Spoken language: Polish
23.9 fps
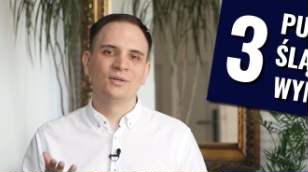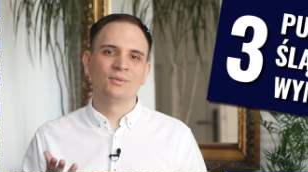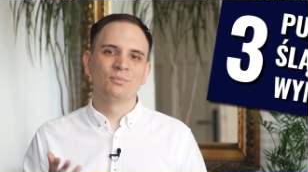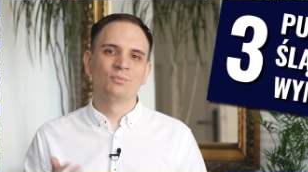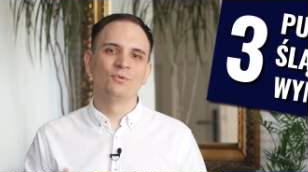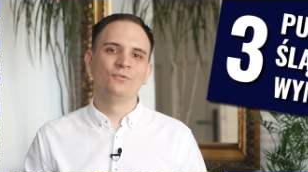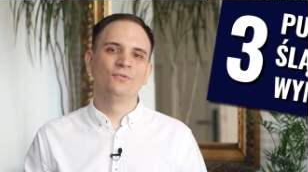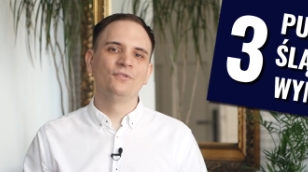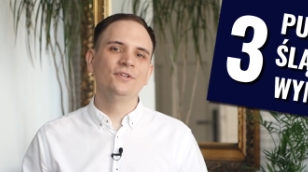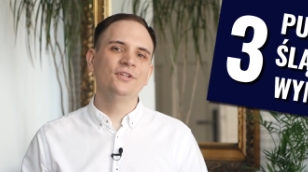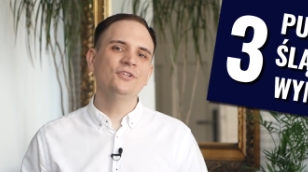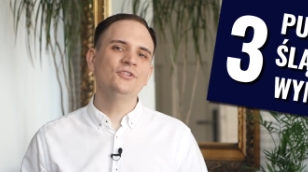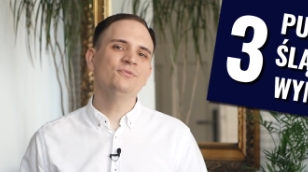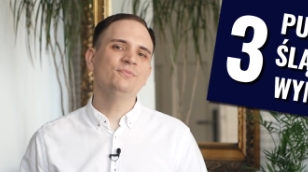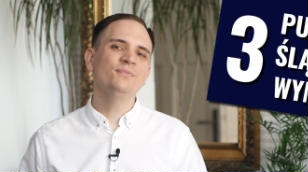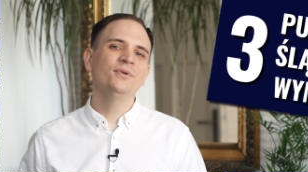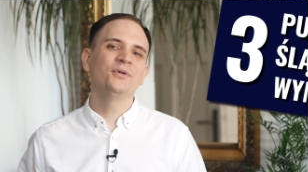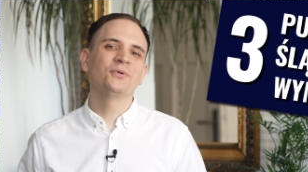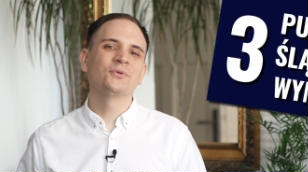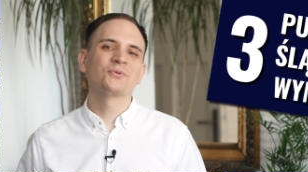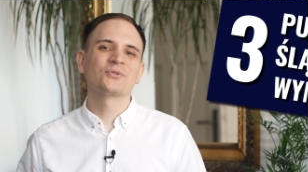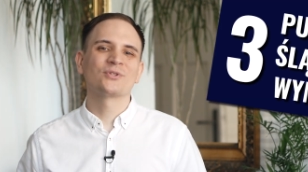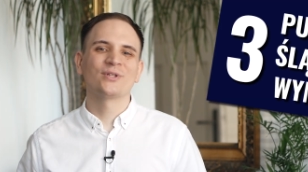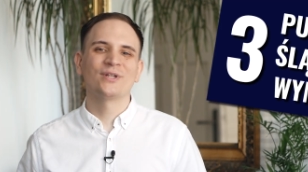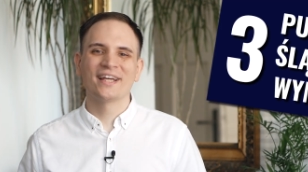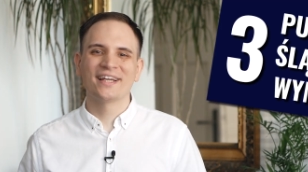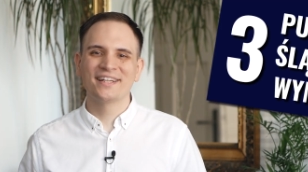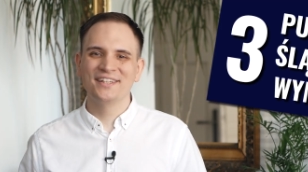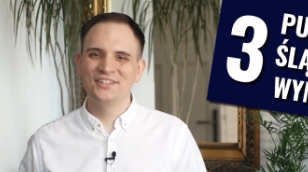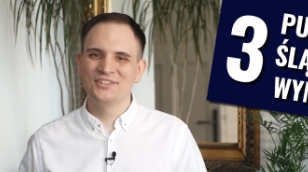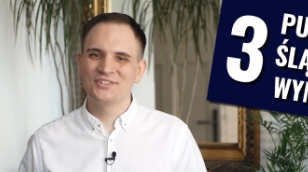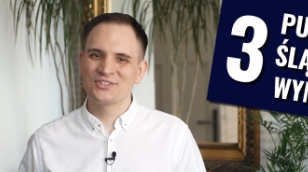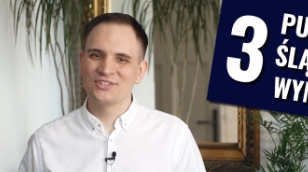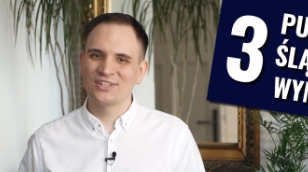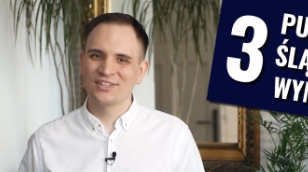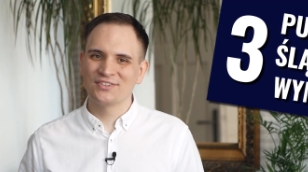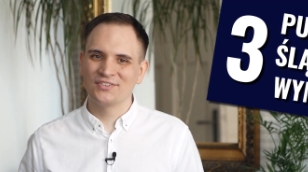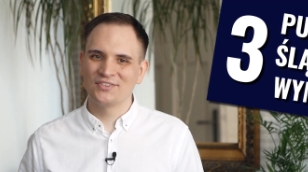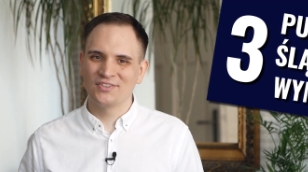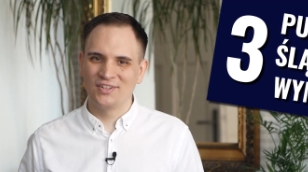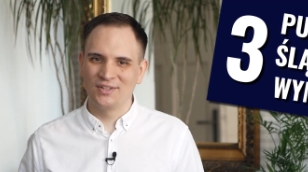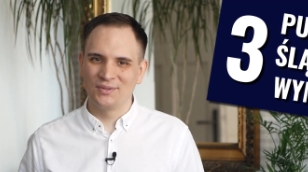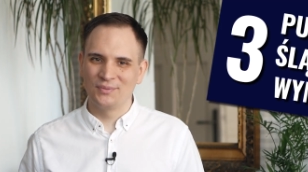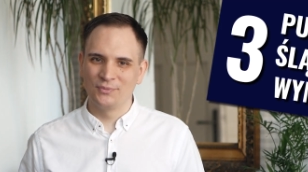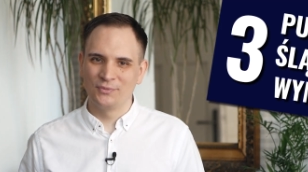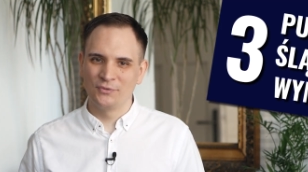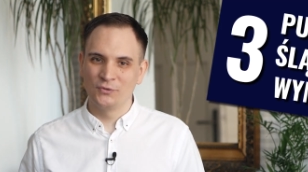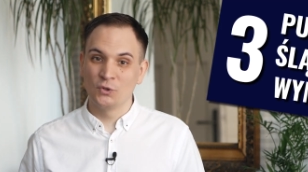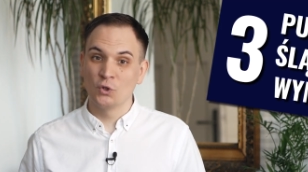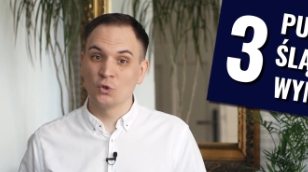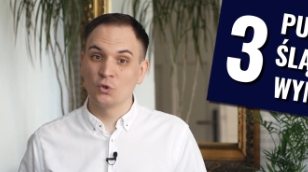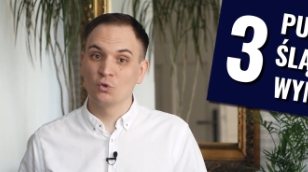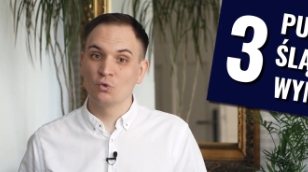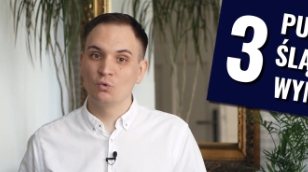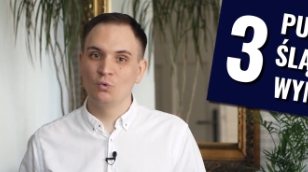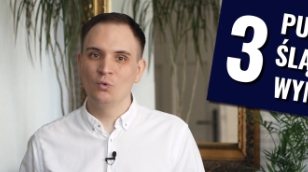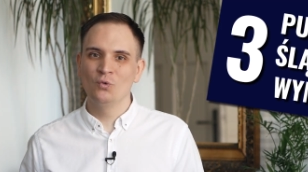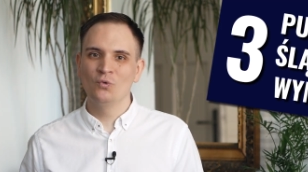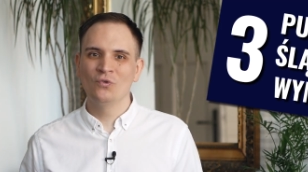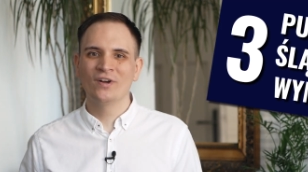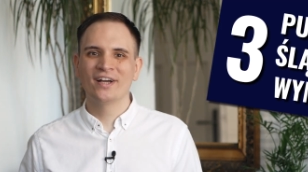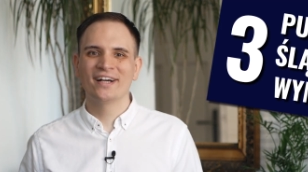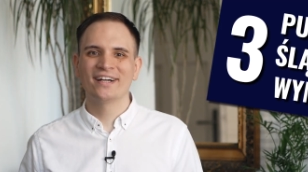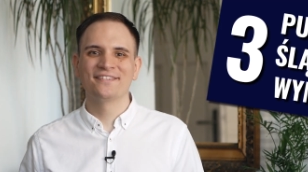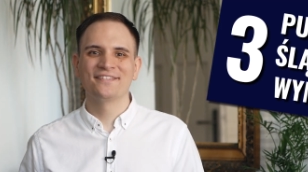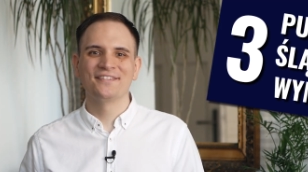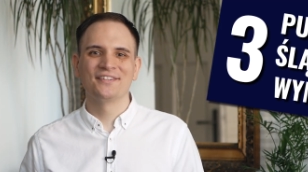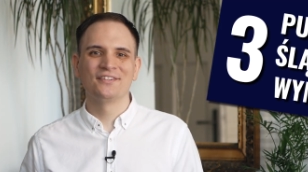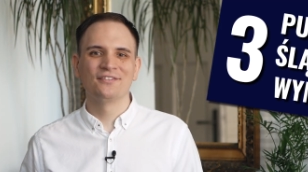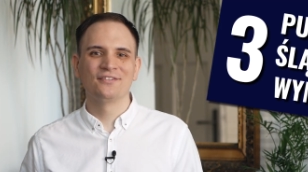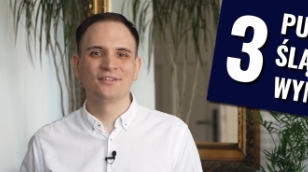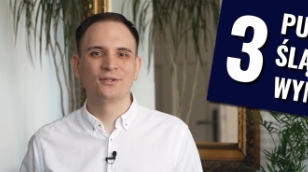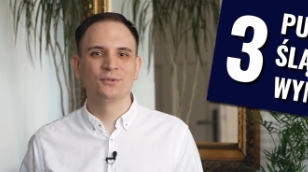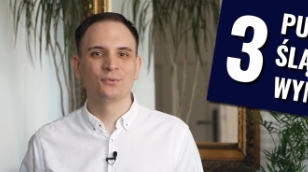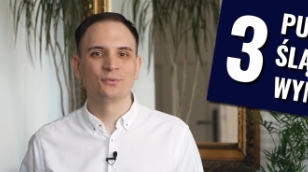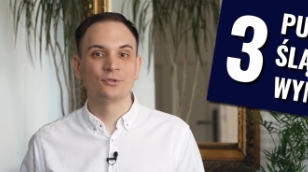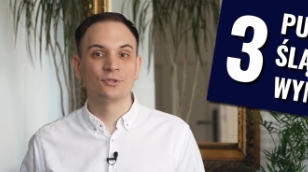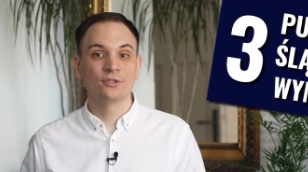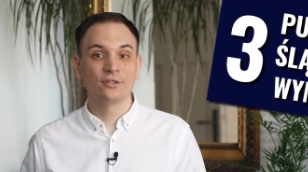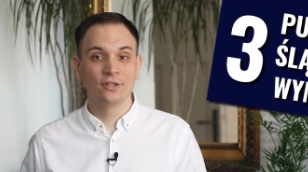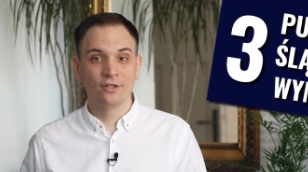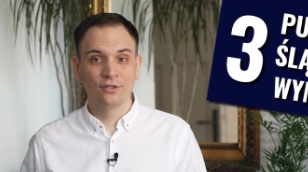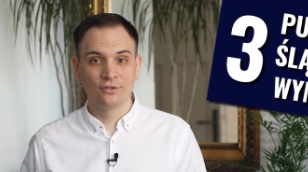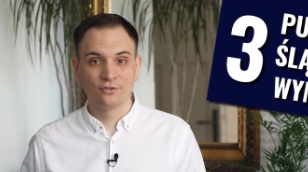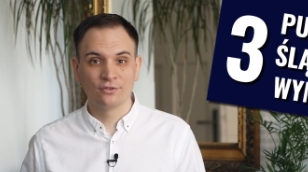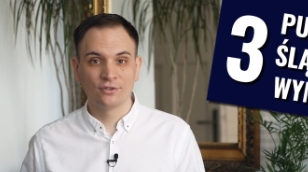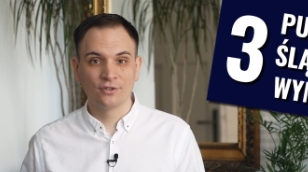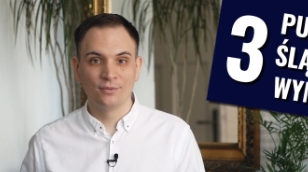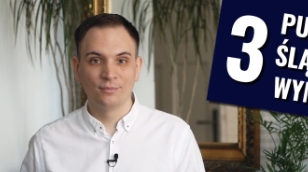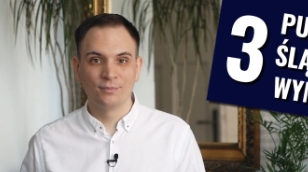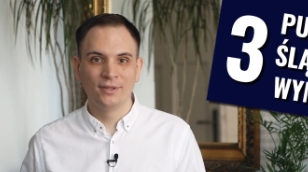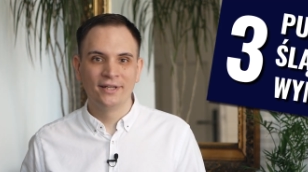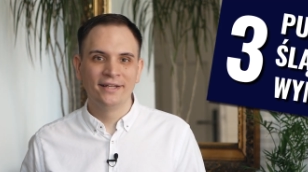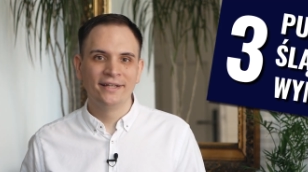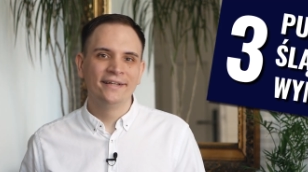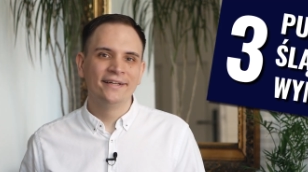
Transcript: Mówiliśmy już jakiś czas temu o słówkach w języku śląskim,